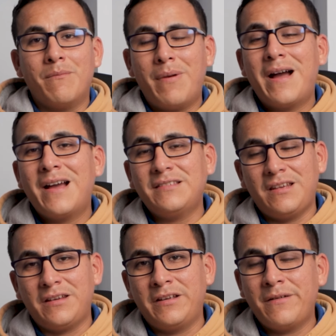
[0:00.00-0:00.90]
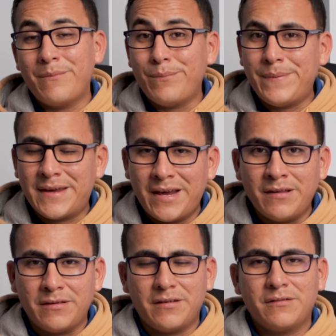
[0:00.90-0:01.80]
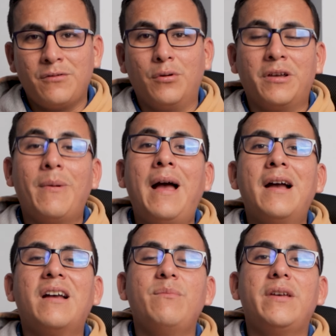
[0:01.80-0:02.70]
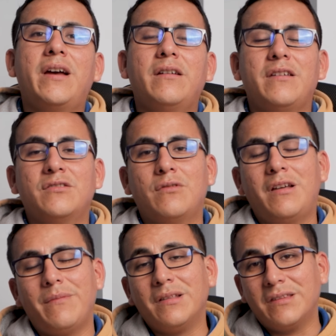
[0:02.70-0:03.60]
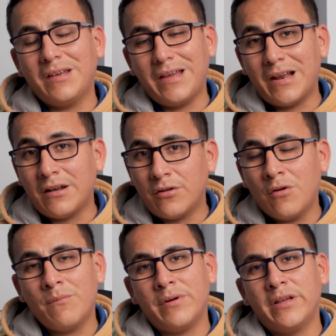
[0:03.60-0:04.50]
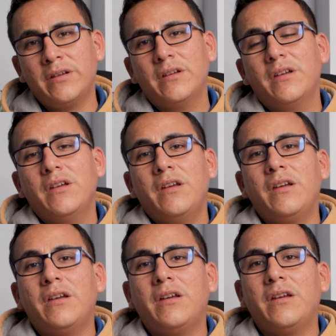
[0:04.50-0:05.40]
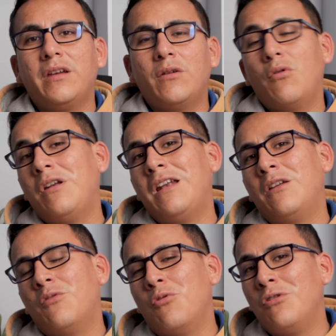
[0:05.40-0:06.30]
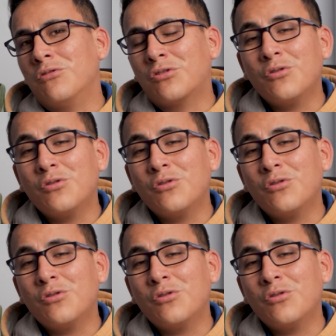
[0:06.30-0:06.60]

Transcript: van a seguir vigentes. Lo que van a cambiar es solamente el nombre, eh, o, o, los